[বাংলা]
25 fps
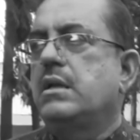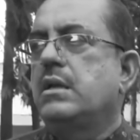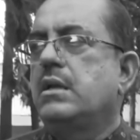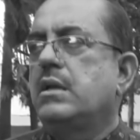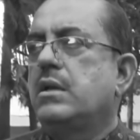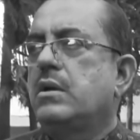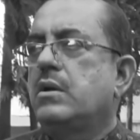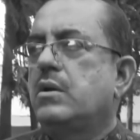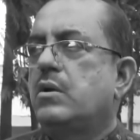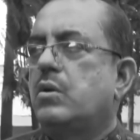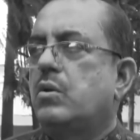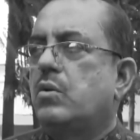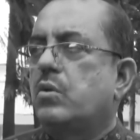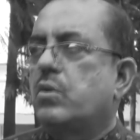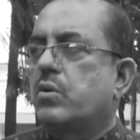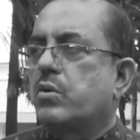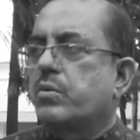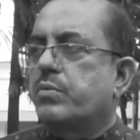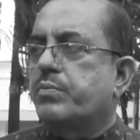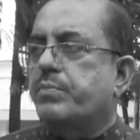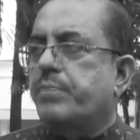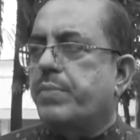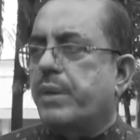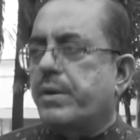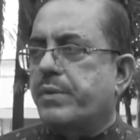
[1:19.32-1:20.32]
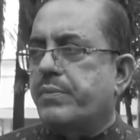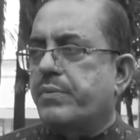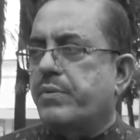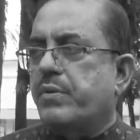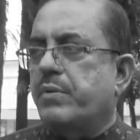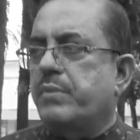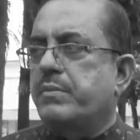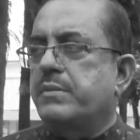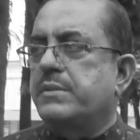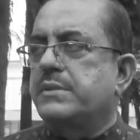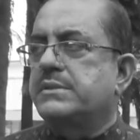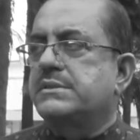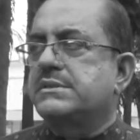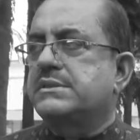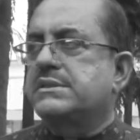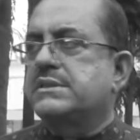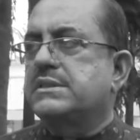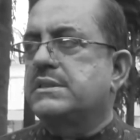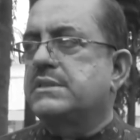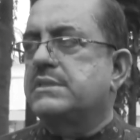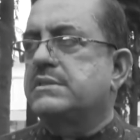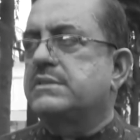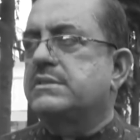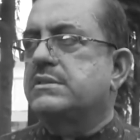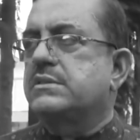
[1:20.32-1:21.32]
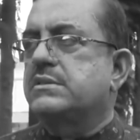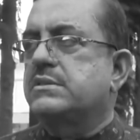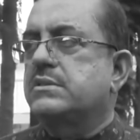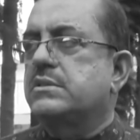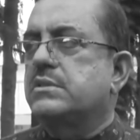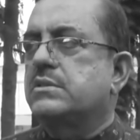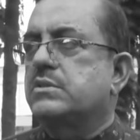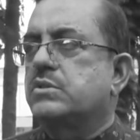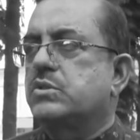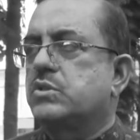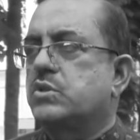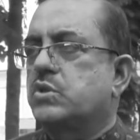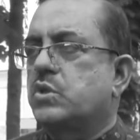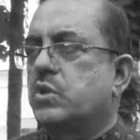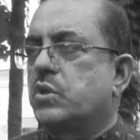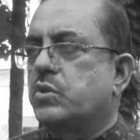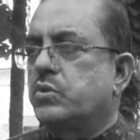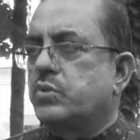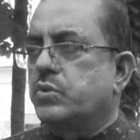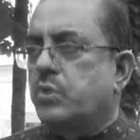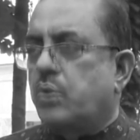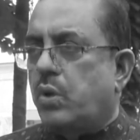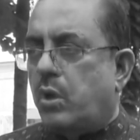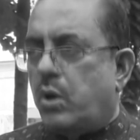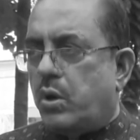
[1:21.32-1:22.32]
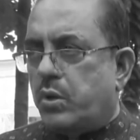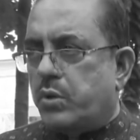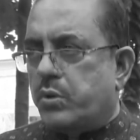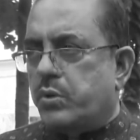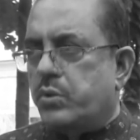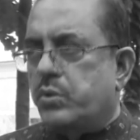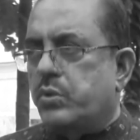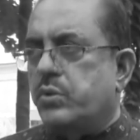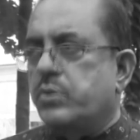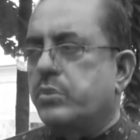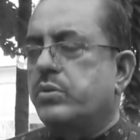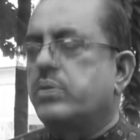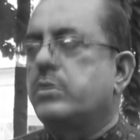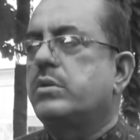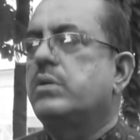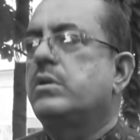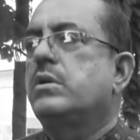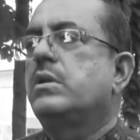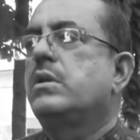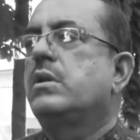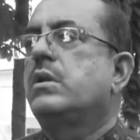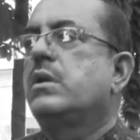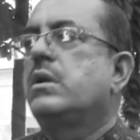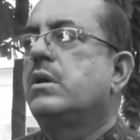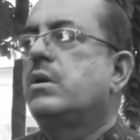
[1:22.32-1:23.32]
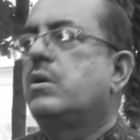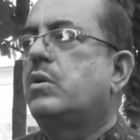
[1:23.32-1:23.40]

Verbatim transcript: ছিল চূড়ান্ত কিন্তু মৃত্যু নামে সত্যে থেমে গেল সব